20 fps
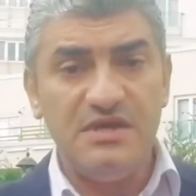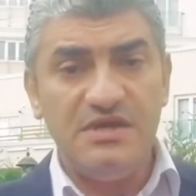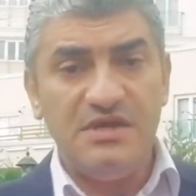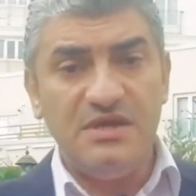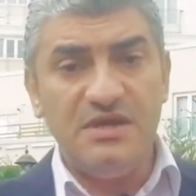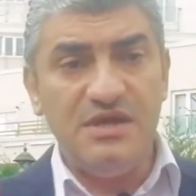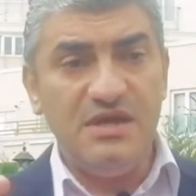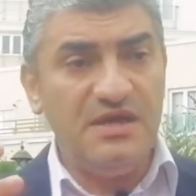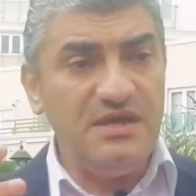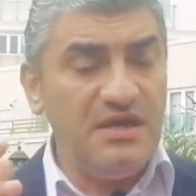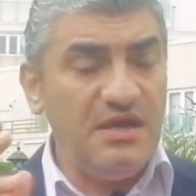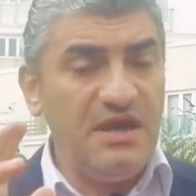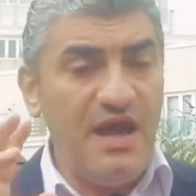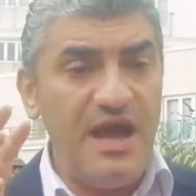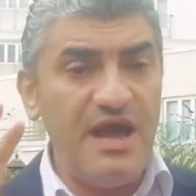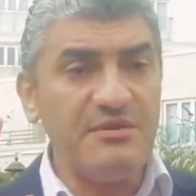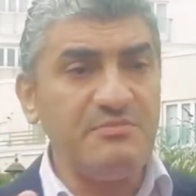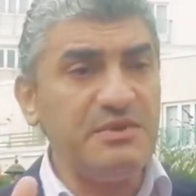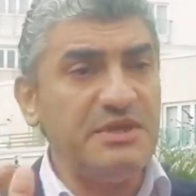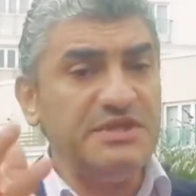آه،, آه
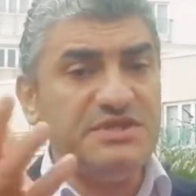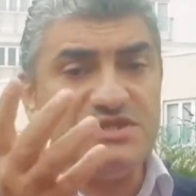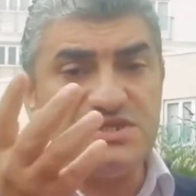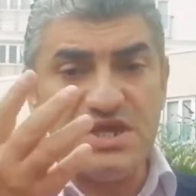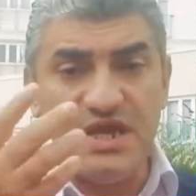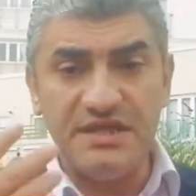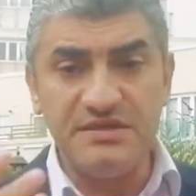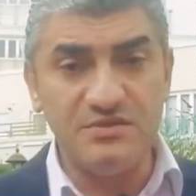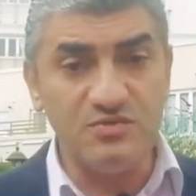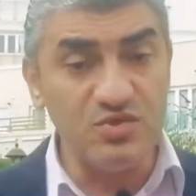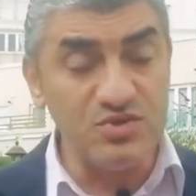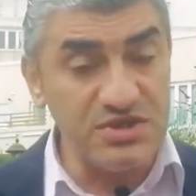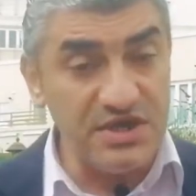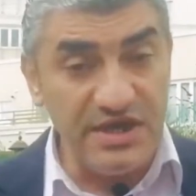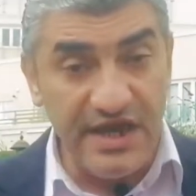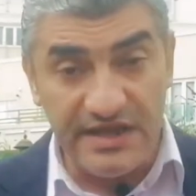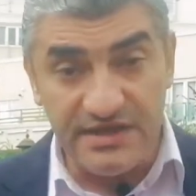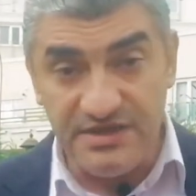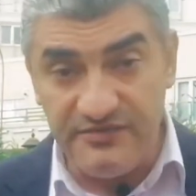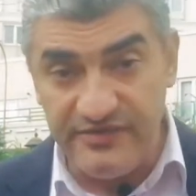حجم الانشاءات توصل
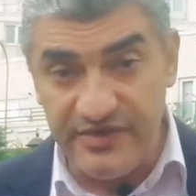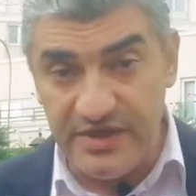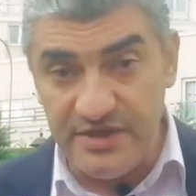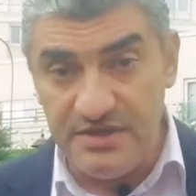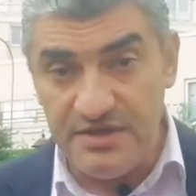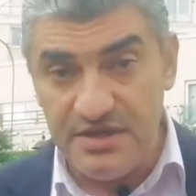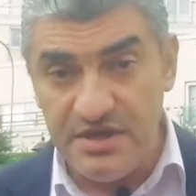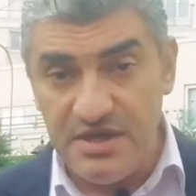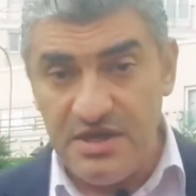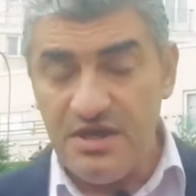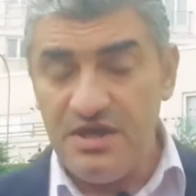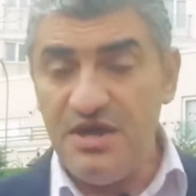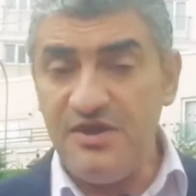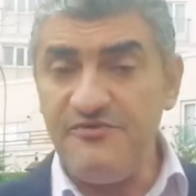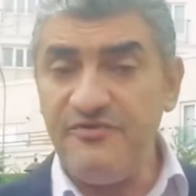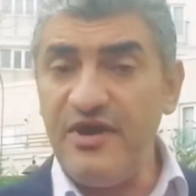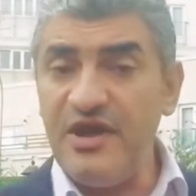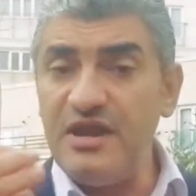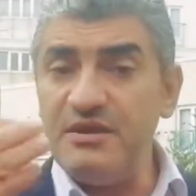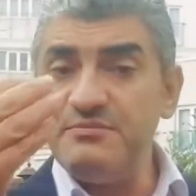لحد فين آه،
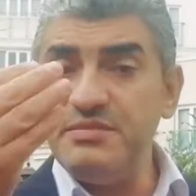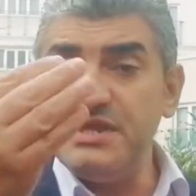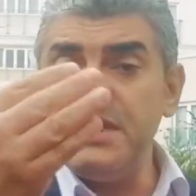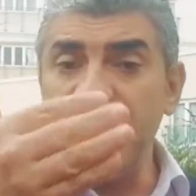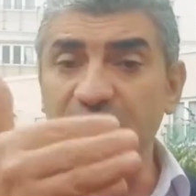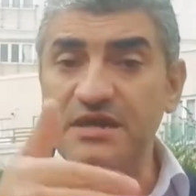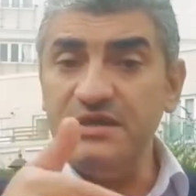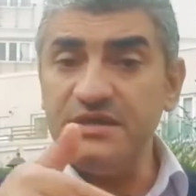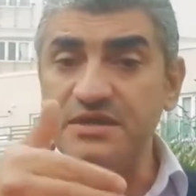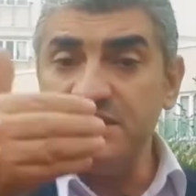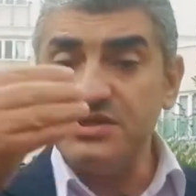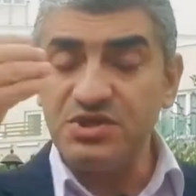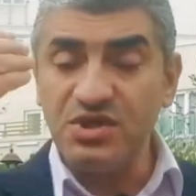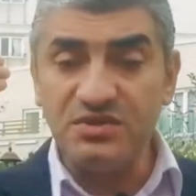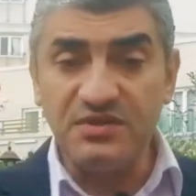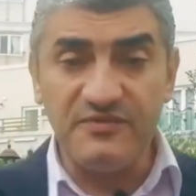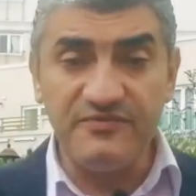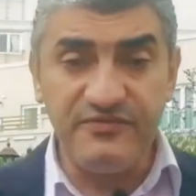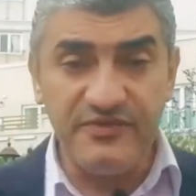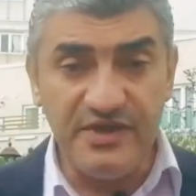فعلا بدا
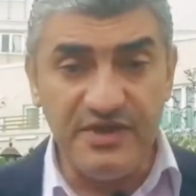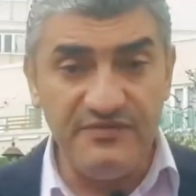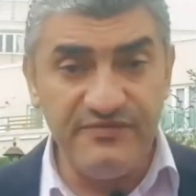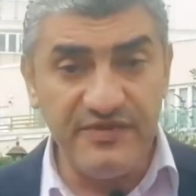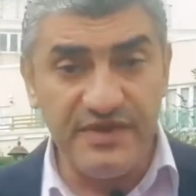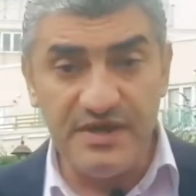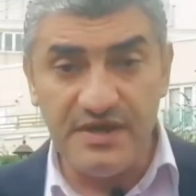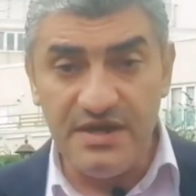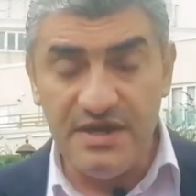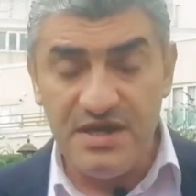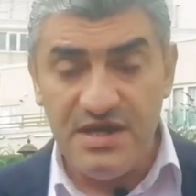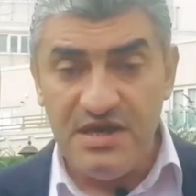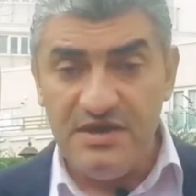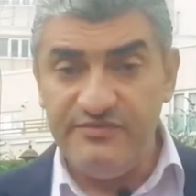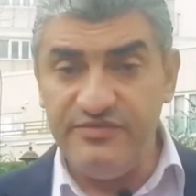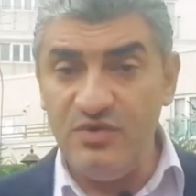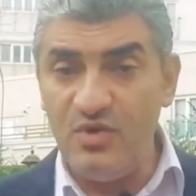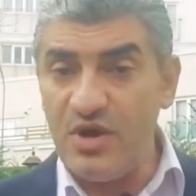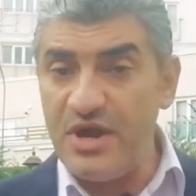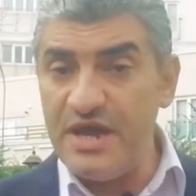يشطب في في
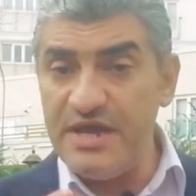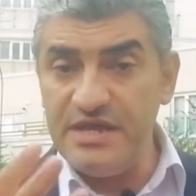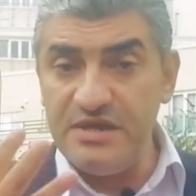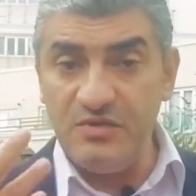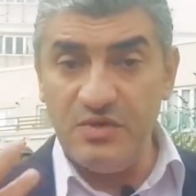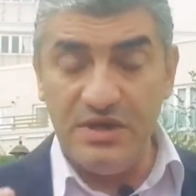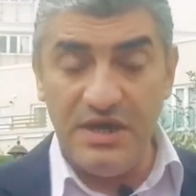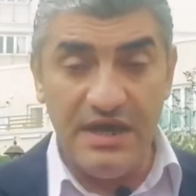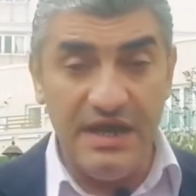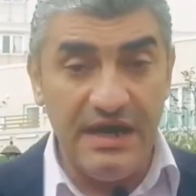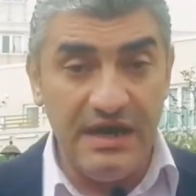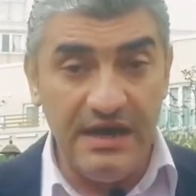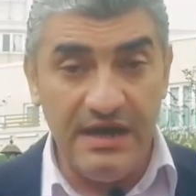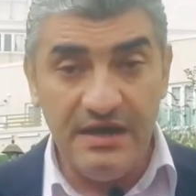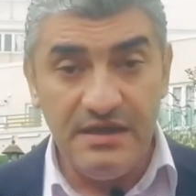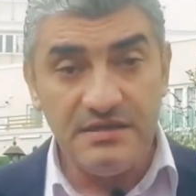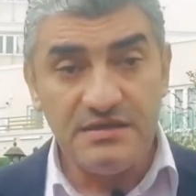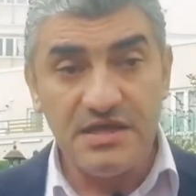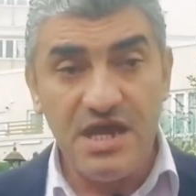في الوجايه ولا لا